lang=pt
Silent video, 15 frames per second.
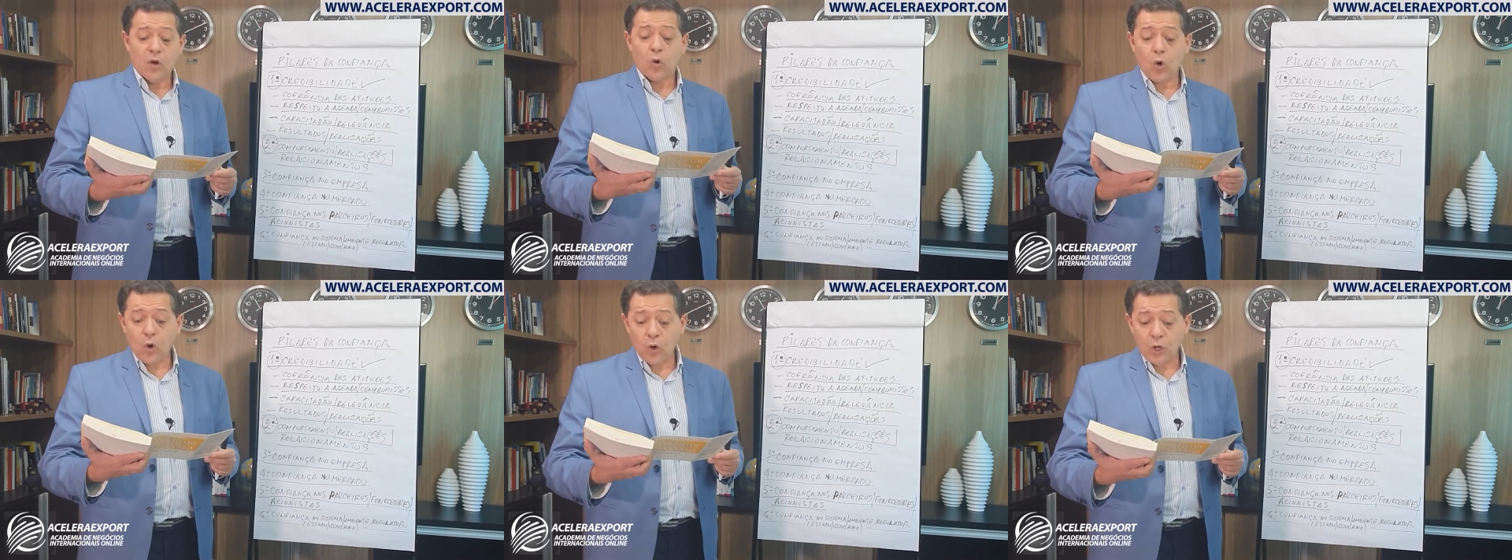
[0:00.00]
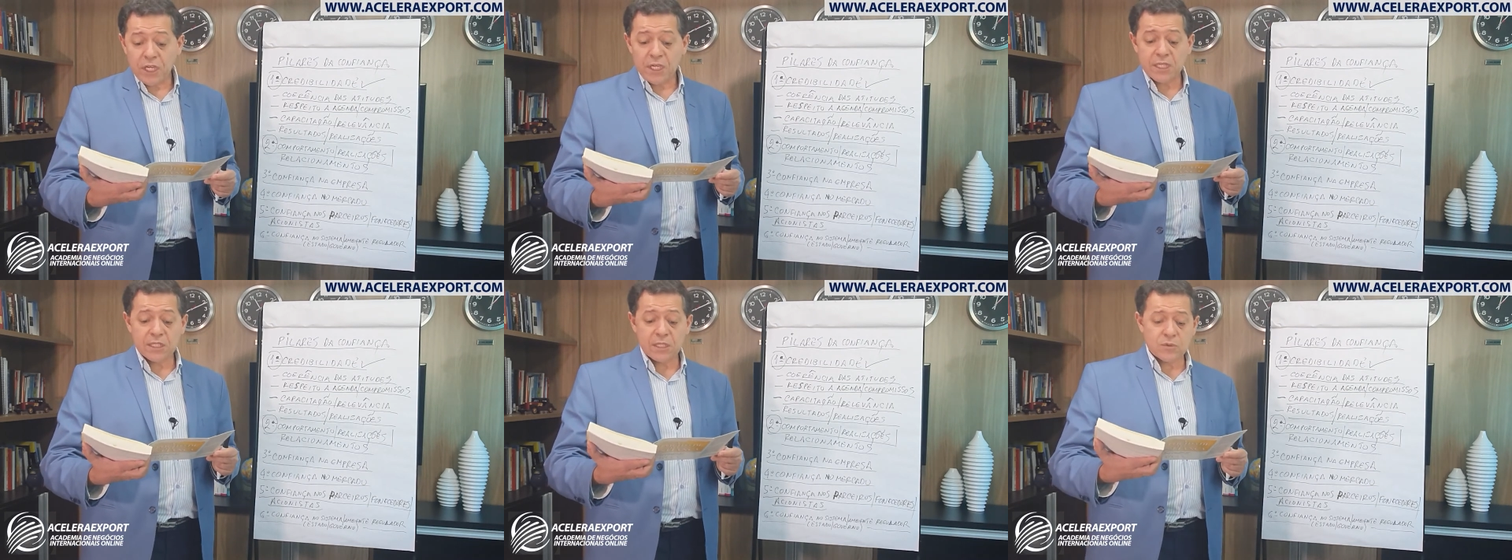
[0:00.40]

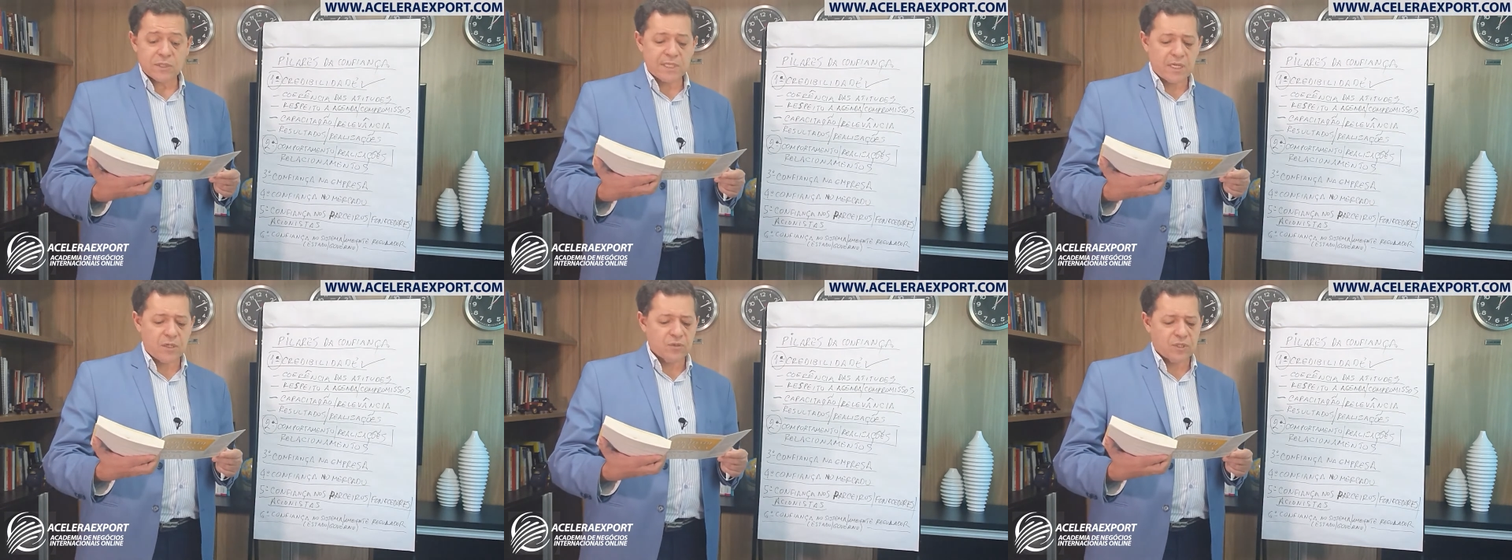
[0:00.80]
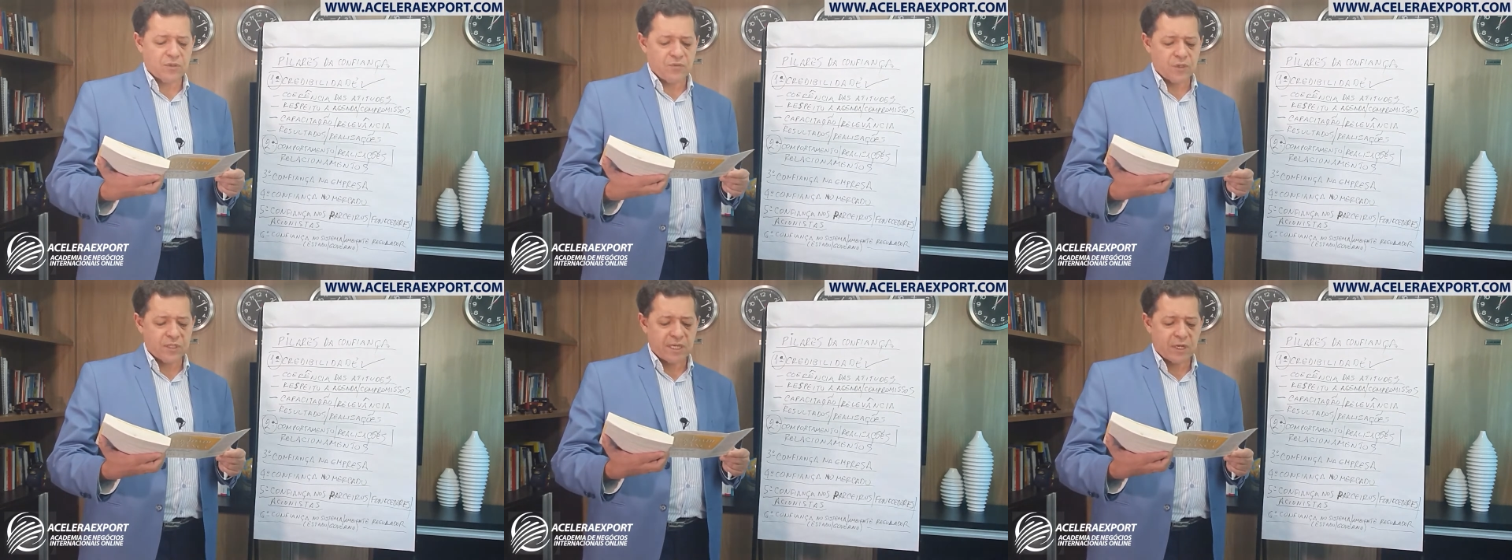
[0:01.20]
corrija os erros
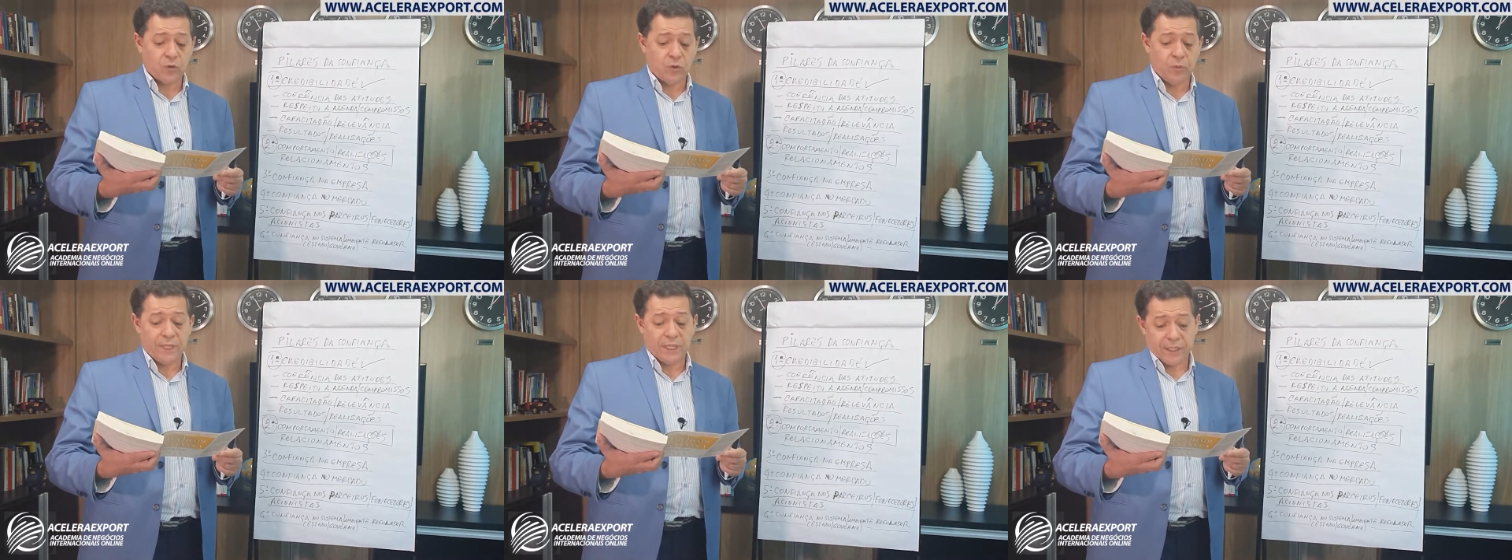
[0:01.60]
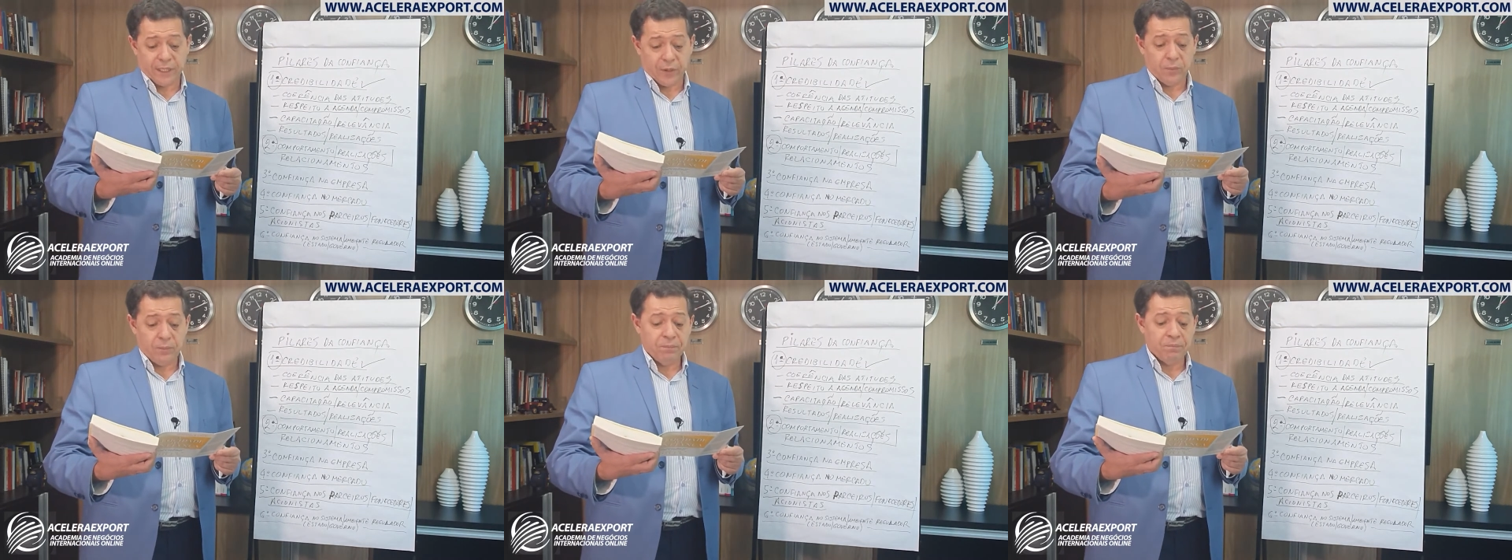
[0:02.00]
que você
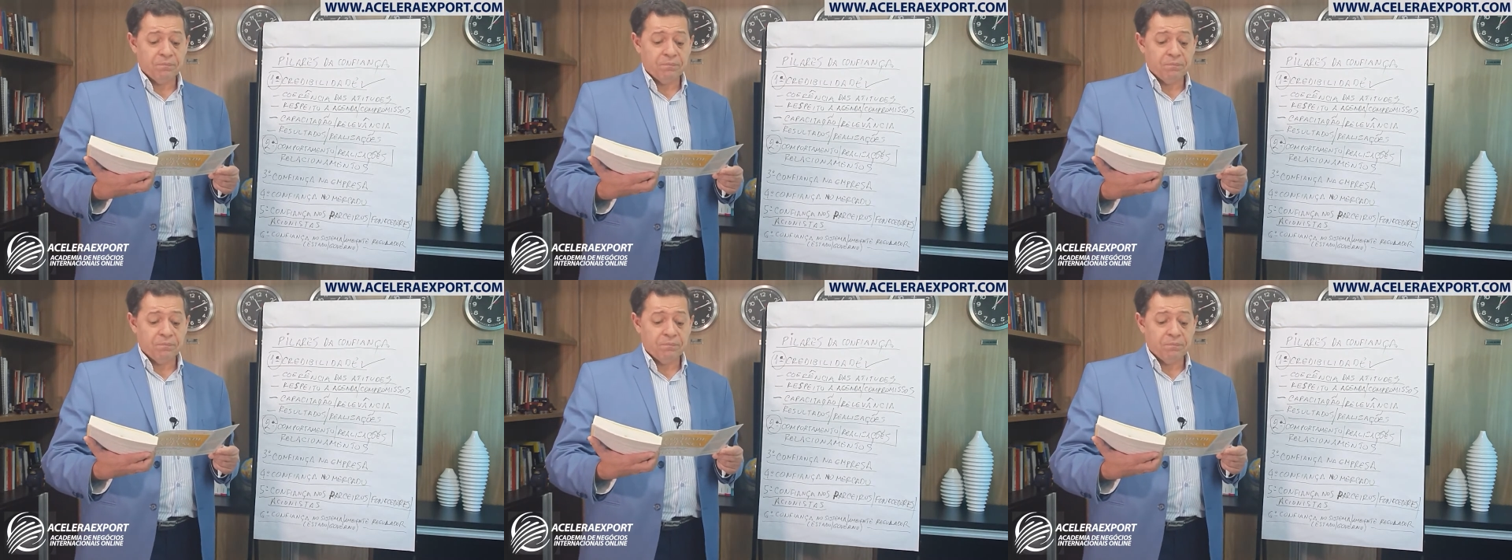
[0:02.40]
cometeu,